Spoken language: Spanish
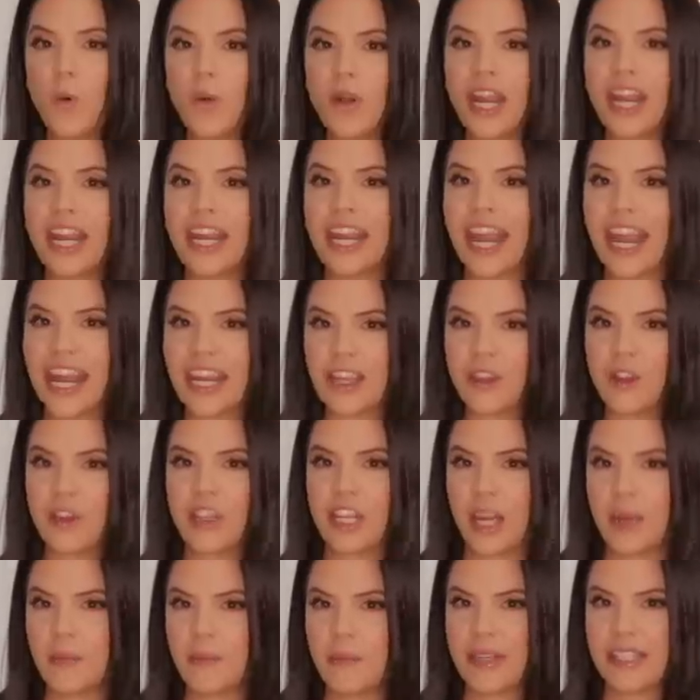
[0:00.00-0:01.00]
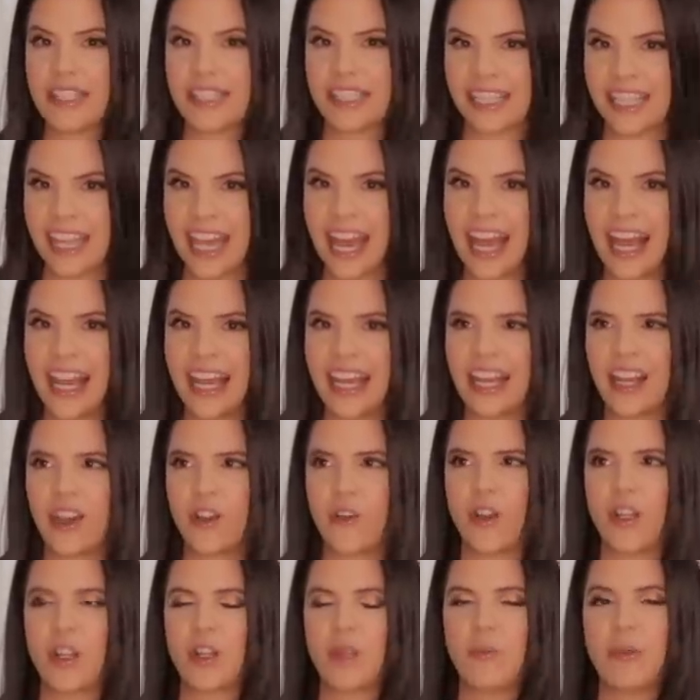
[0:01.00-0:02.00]
una anécdota especial,
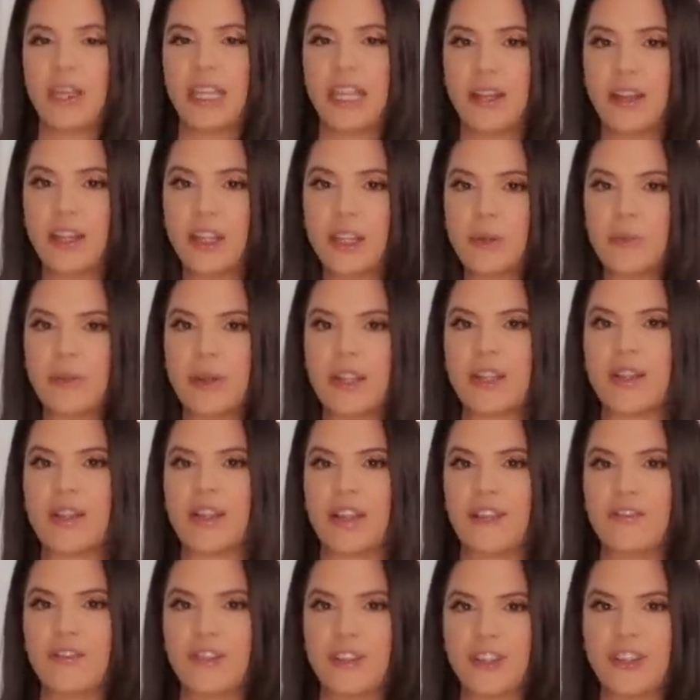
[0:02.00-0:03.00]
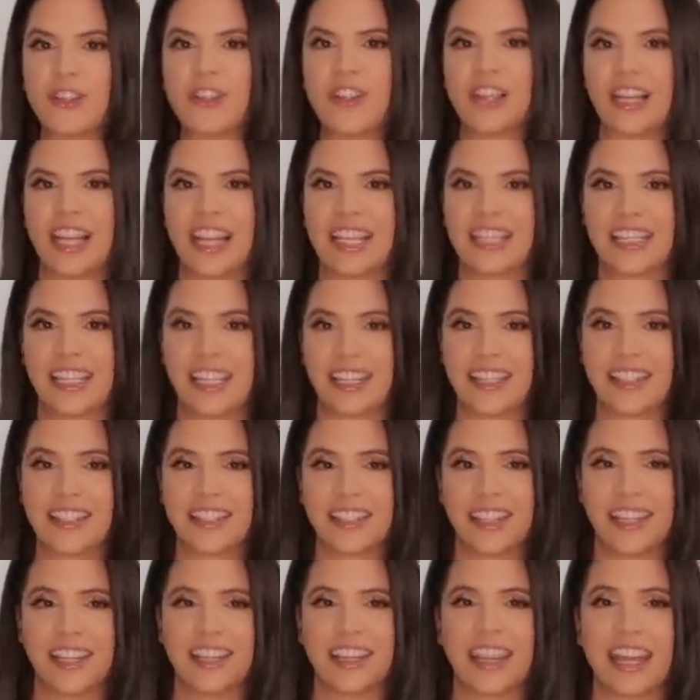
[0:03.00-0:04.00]
cuando me estaba tomando las fotos de la
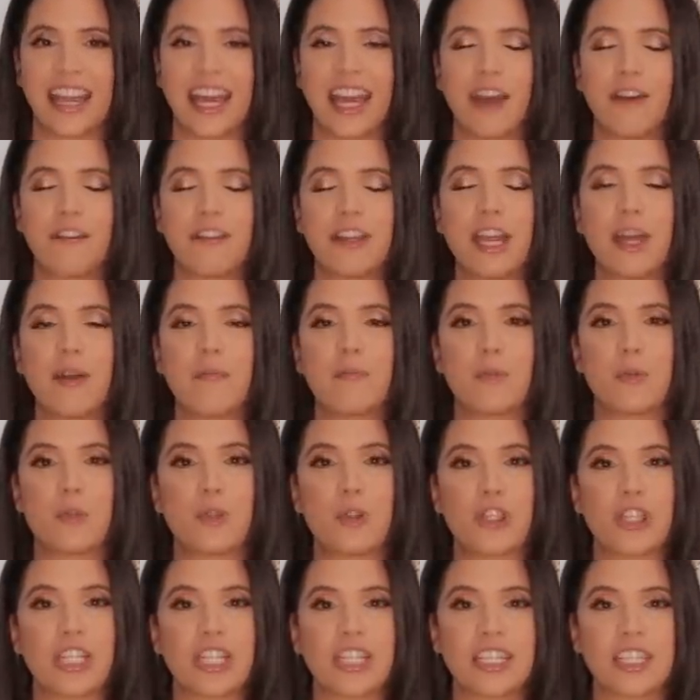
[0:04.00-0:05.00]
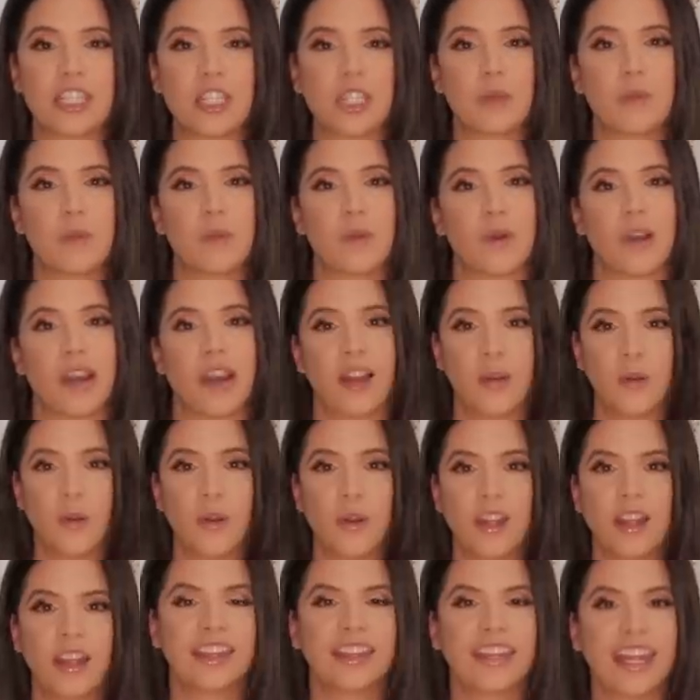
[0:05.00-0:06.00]
Cenicienta había muchísimo calor,